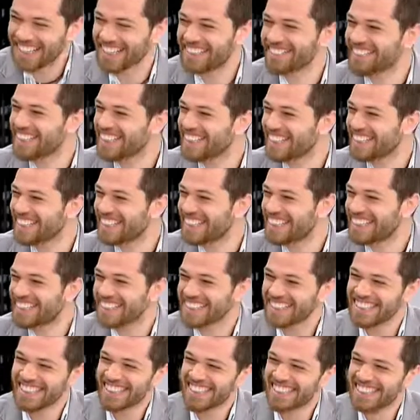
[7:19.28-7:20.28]
كل ما تقلت
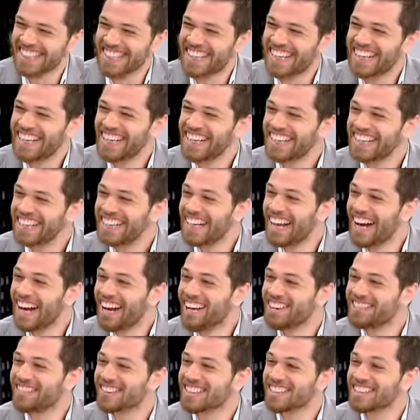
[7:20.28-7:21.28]

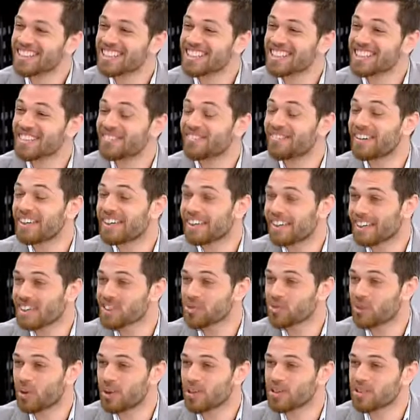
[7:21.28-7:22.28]
فذس از ا فيري
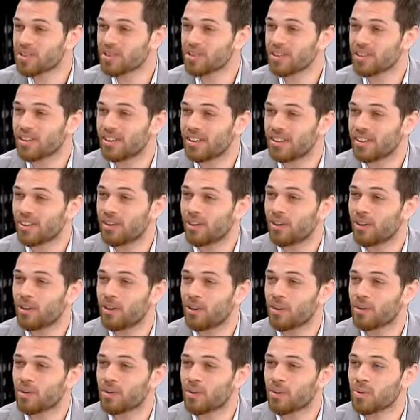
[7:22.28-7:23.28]
نايس واتش
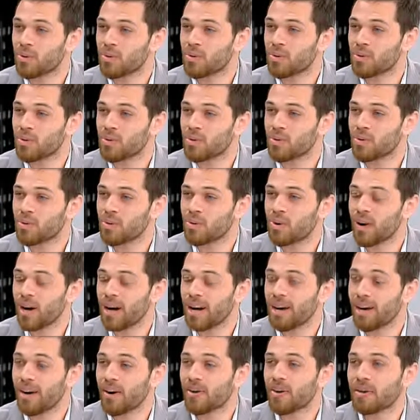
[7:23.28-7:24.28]

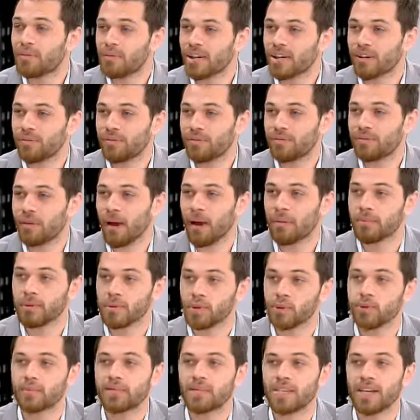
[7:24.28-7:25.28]
وهي اول مره عم
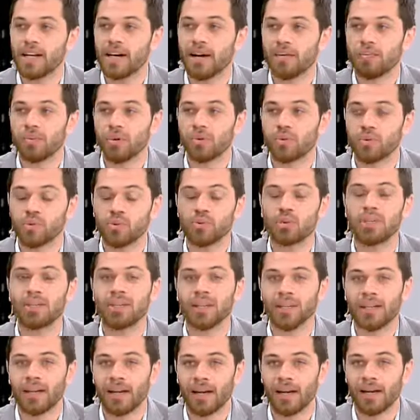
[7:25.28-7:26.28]
نشوف ساعه موجوده
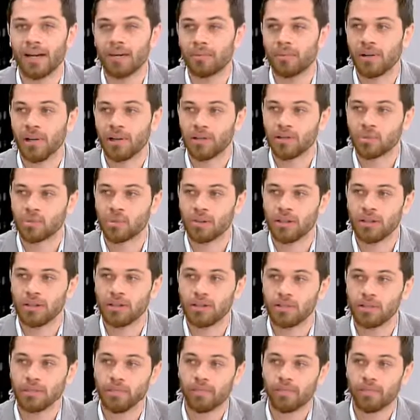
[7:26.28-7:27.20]
هيك هلا بالاسواق